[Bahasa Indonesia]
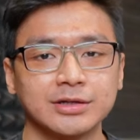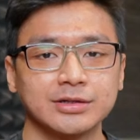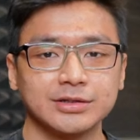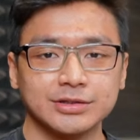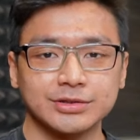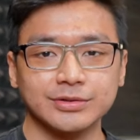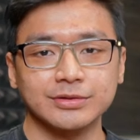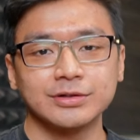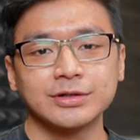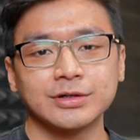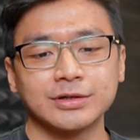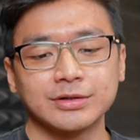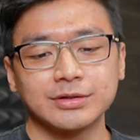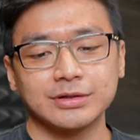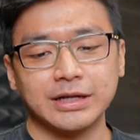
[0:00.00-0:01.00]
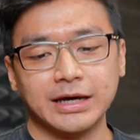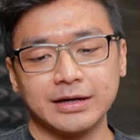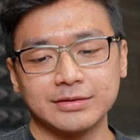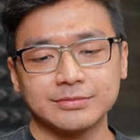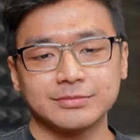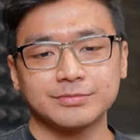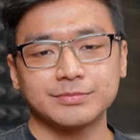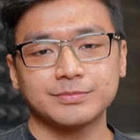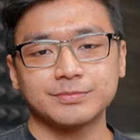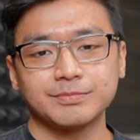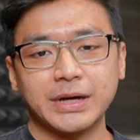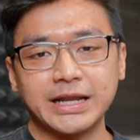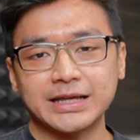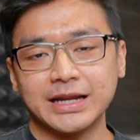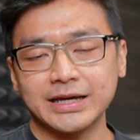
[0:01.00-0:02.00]
itu. Nah,
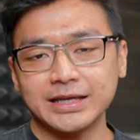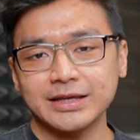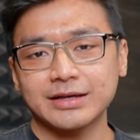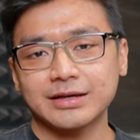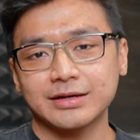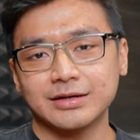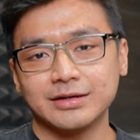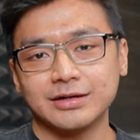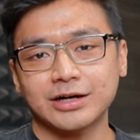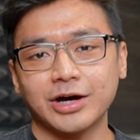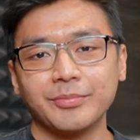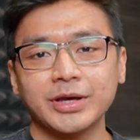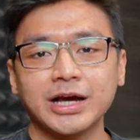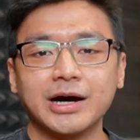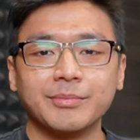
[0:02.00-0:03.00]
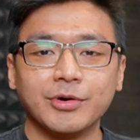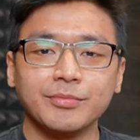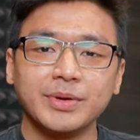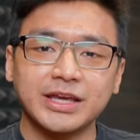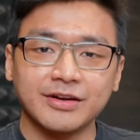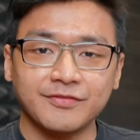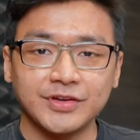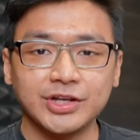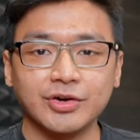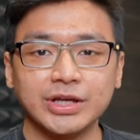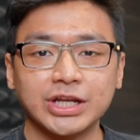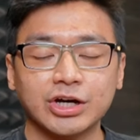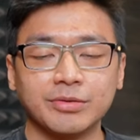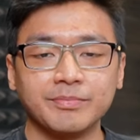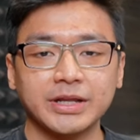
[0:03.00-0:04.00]
balik lagi, uh, kami nggak mau bikin video
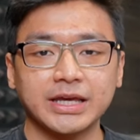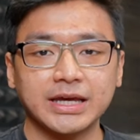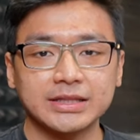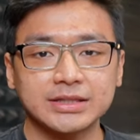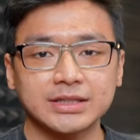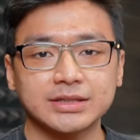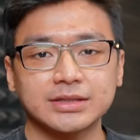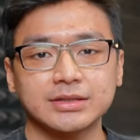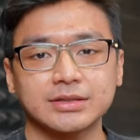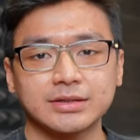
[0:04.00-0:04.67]
ini complicated.